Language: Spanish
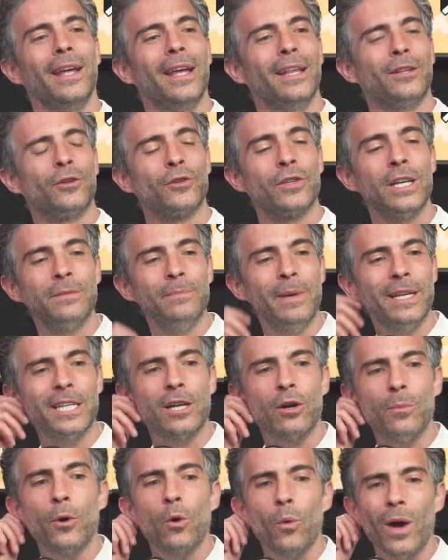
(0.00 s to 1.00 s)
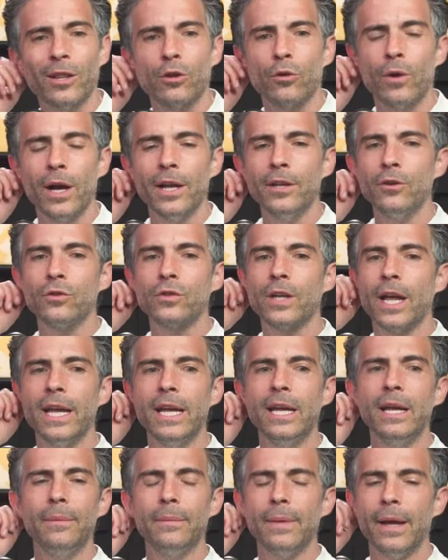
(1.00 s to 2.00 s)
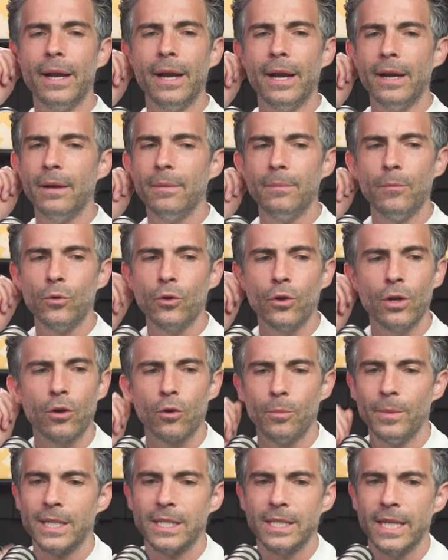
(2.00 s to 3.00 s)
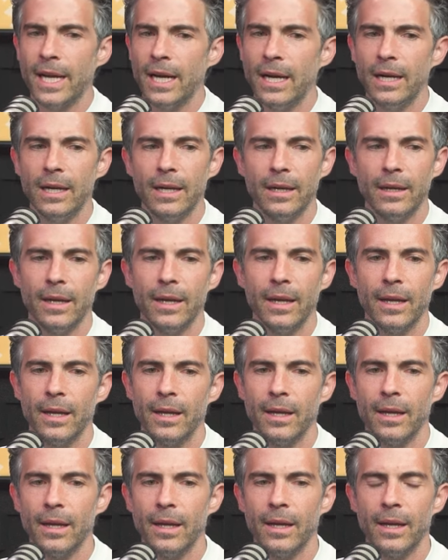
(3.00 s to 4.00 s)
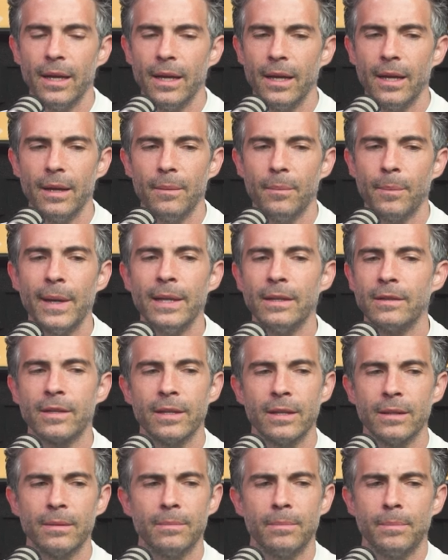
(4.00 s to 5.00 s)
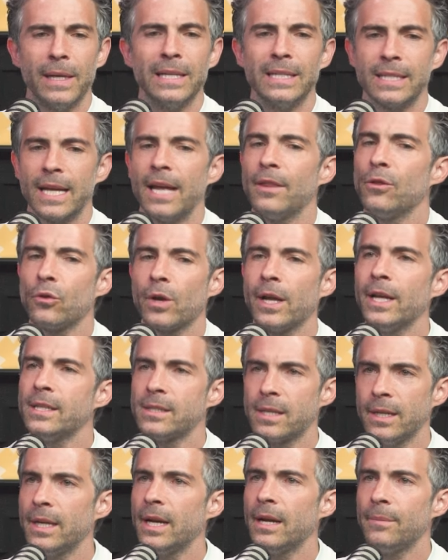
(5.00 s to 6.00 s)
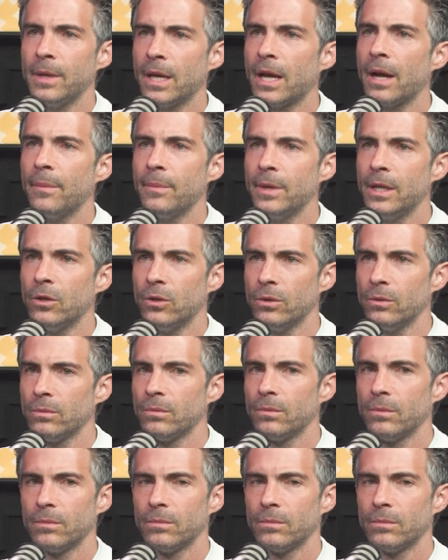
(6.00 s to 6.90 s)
Entonces me eché como cuatro años ahí en el mundo del comercial eh, pensando que ese era mi camino.